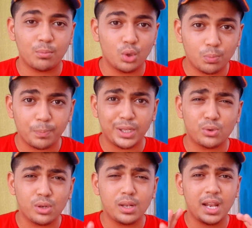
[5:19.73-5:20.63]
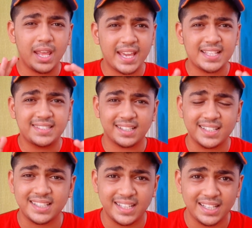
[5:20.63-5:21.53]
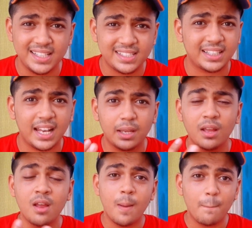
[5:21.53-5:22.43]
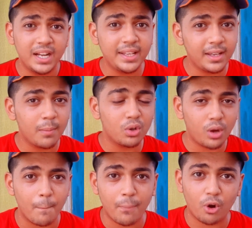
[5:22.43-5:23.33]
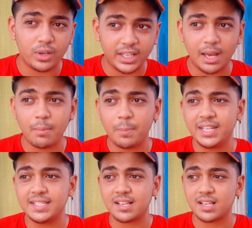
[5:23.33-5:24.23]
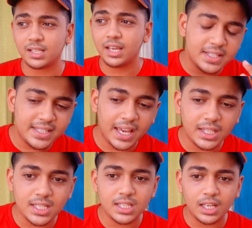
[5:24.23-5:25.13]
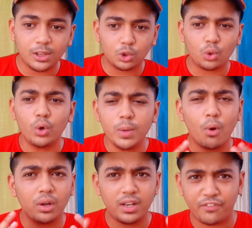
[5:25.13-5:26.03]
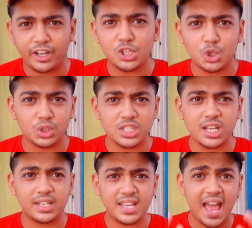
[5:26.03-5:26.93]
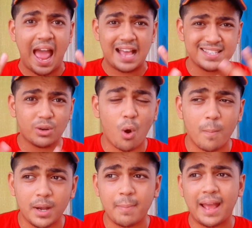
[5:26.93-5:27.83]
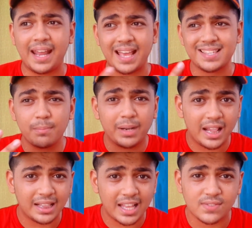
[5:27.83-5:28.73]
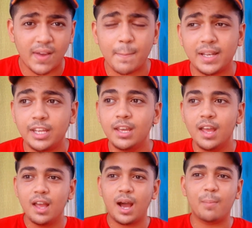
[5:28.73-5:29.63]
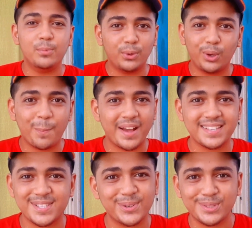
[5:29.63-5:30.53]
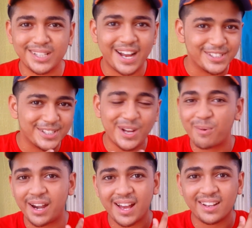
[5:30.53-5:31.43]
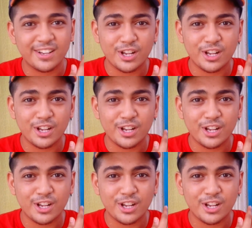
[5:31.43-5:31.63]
हम लोग बिल्कुल एक जगह से हिल नहीं सकते लाइक बिल्डिंग के हम लोग कंपाउंड एरिया में भी नहीं जा सकते ये चीज़ें थोड़ी बहुत डिफिकल्ट होते जा रही है एज अ कॉमन मैन एज अ मिडिल क्लास फैमिली हम लोगों के पास ऐसा कुछ राशन का बड़ा